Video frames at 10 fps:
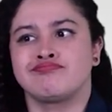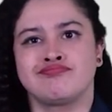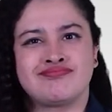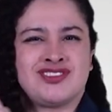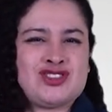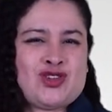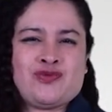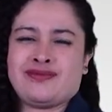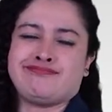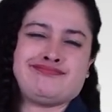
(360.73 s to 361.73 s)
todas
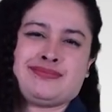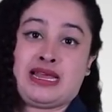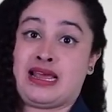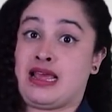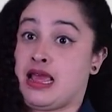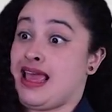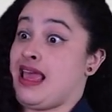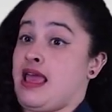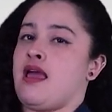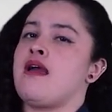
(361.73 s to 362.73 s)
las
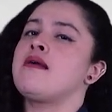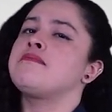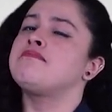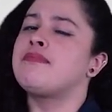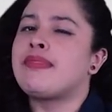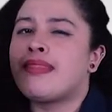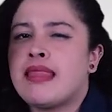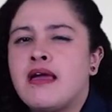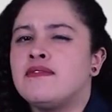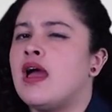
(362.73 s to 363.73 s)
actividades siguiendo
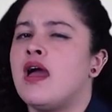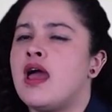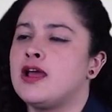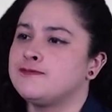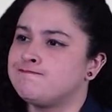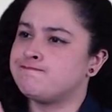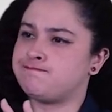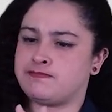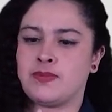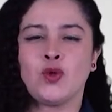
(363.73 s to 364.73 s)
los
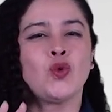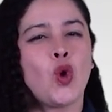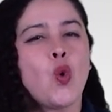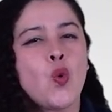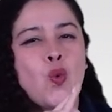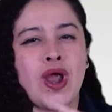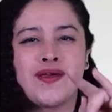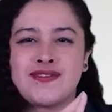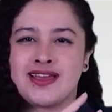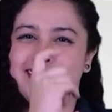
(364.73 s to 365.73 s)
postulados del diseño
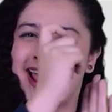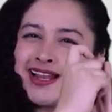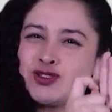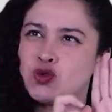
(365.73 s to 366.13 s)
universal,